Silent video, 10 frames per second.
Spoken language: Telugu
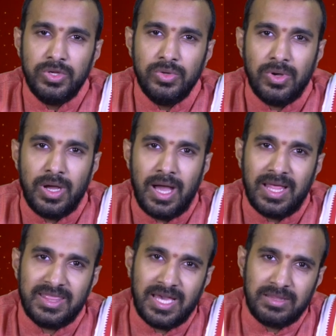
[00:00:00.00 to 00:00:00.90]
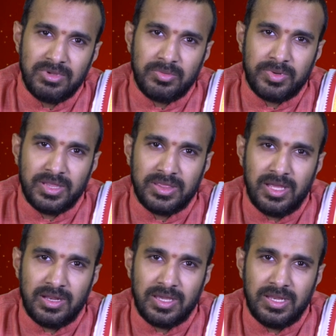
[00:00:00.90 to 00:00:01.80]
ఇటు ఆధ్యాత్మిక
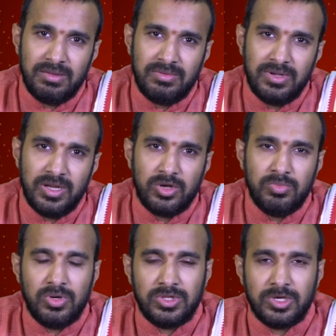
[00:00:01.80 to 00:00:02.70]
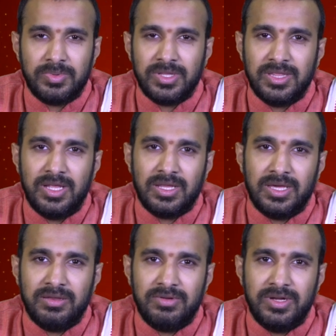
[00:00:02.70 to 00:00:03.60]
ప్రయత్నాలు కానివ్వండి అటు భౌతిక ప్రయత్నాలు
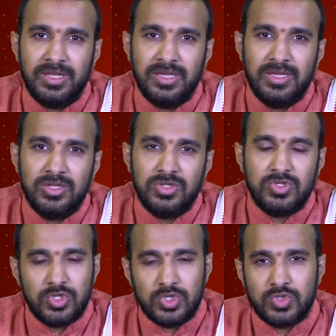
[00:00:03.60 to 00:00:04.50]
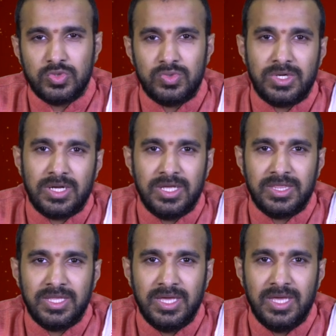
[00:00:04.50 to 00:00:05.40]
కానివ్వండి చేస్తూ
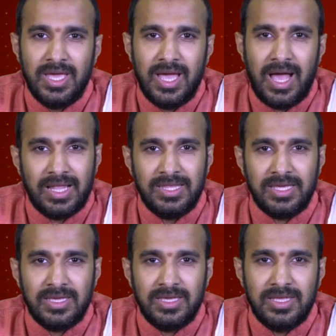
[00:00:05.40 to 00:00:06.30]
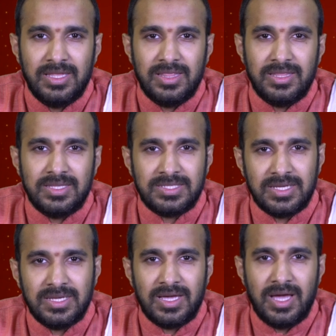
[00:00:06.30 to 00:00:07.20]
ఉన్నట్లయితే అది
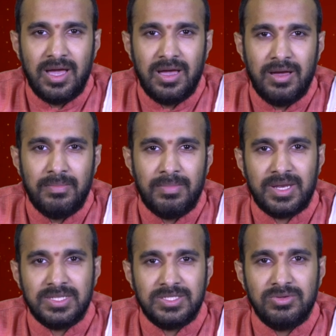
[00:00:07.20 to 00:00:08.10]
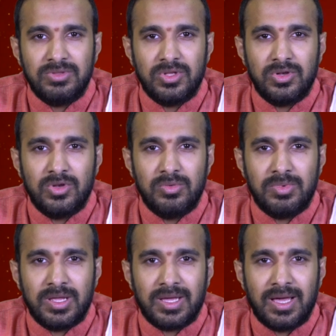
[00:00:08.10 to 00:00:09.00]
నిజంగా మన జీవితంలో
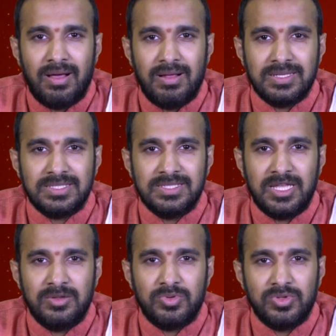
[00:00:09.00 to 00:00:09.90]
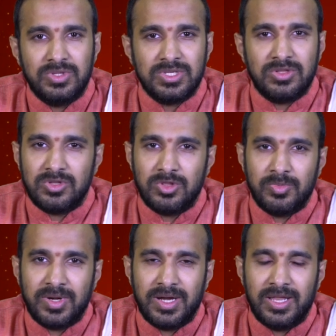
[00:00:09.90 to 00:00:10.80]
మనకు కావాల్సిన దాన్ని పొంది సంతృప్తి
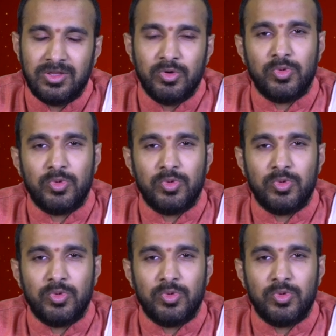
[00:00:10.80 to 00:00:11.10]
పడడానికి